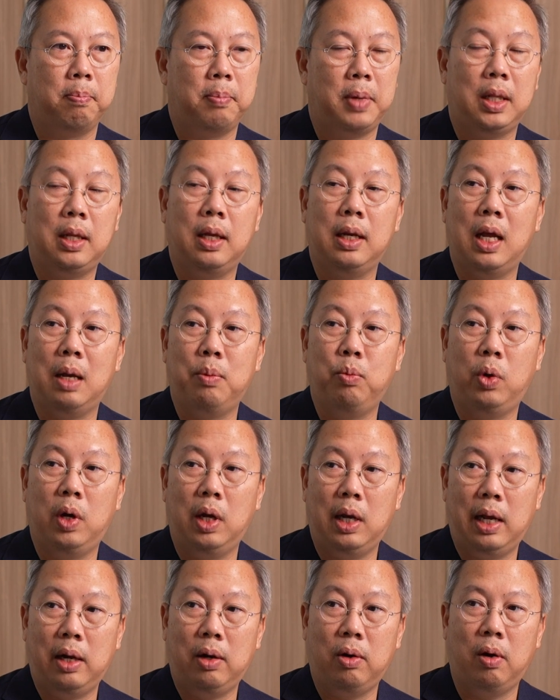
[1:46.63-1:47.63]
พัฒนาบุ
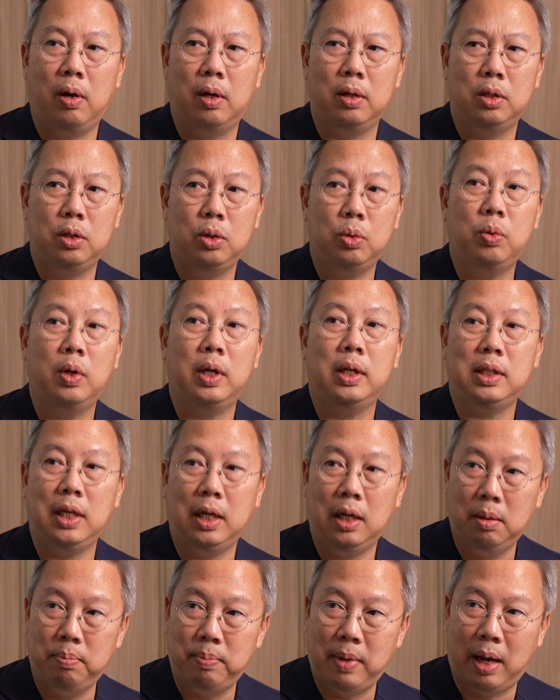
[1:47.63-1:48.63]
คลากรช่วยจ
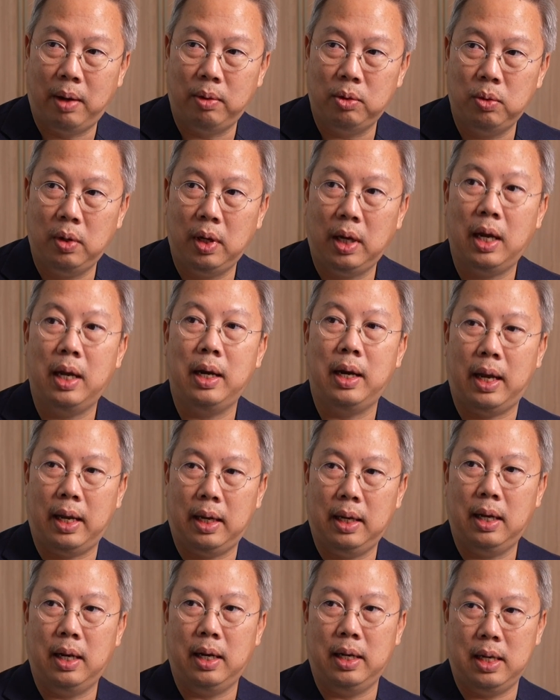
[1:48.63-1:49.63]
ริงหรือเปล่าช่วยแค่ไหน
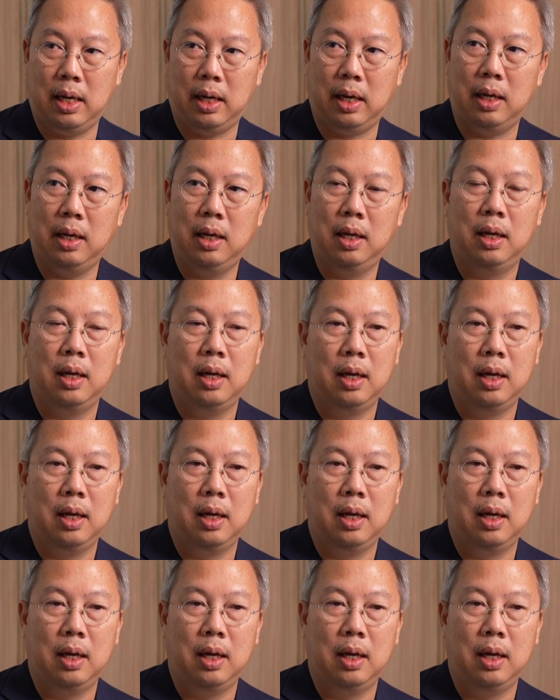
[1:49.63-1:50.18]
อะไรอย่างนี้